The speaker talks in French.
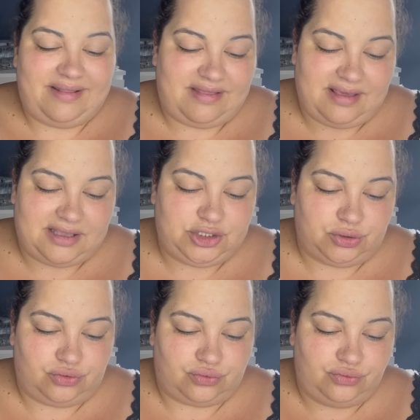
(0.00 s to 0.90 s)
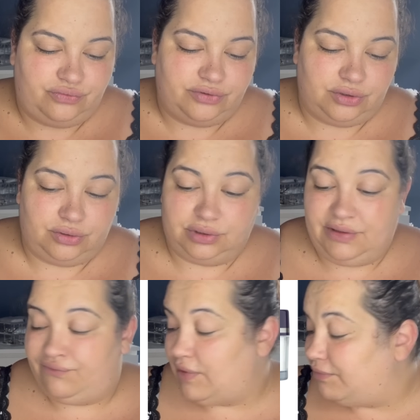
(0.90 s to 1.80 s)
Terry, je trouve. Euh,
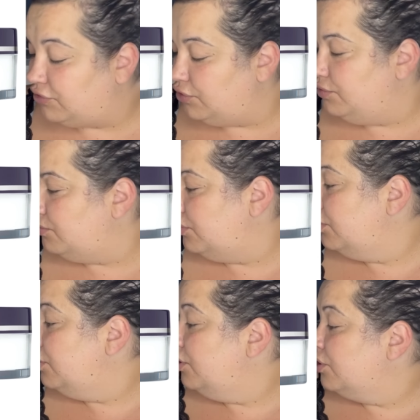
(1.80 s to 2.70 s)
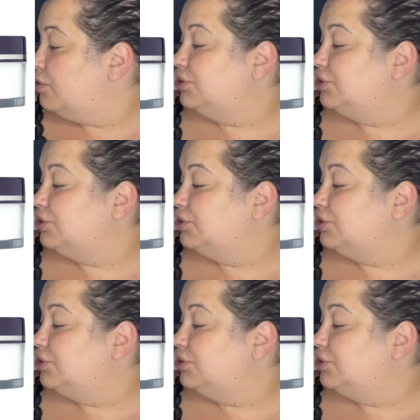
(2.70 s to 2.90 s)
il faut absolument que